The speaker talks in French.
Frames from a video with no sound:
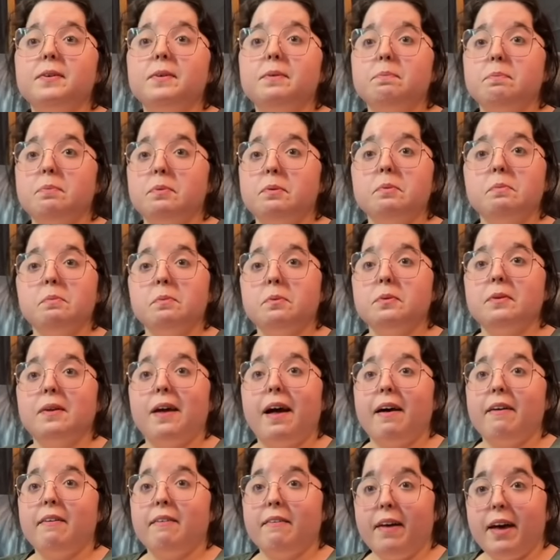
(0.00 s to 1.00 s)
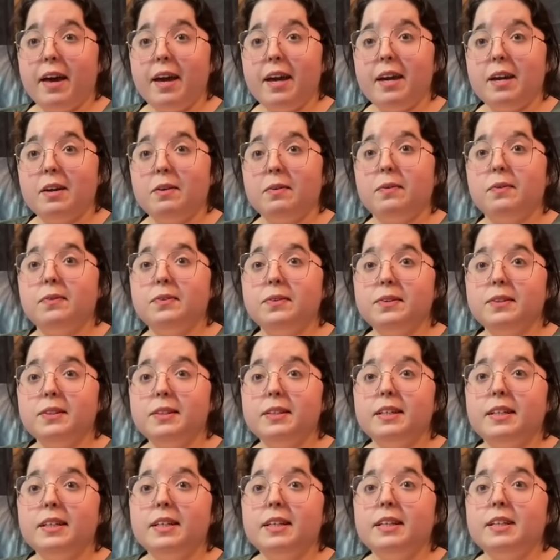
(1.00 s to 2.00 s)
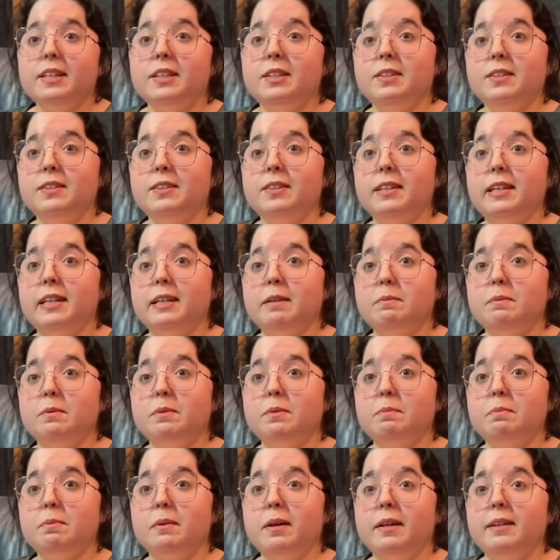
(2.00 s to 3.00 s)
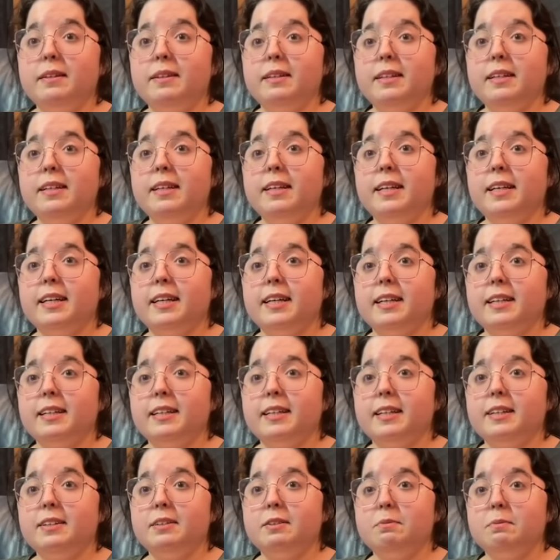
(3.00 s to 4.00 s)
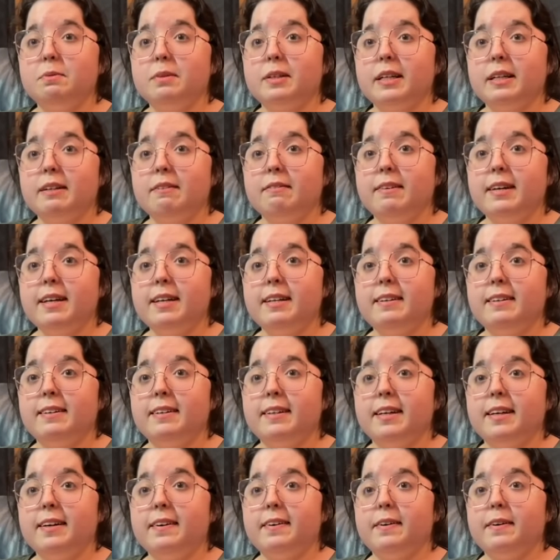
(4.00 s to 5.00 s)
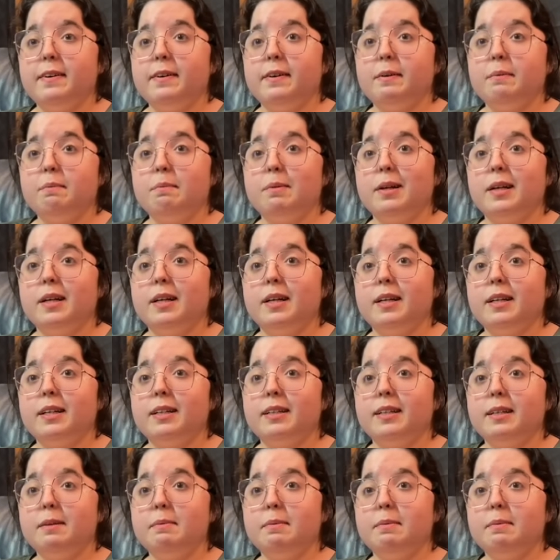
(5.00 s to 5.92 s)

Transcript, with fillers: pour mon travail et tout. Je regarde mon planning et dès que je me réveille, c'est bah, des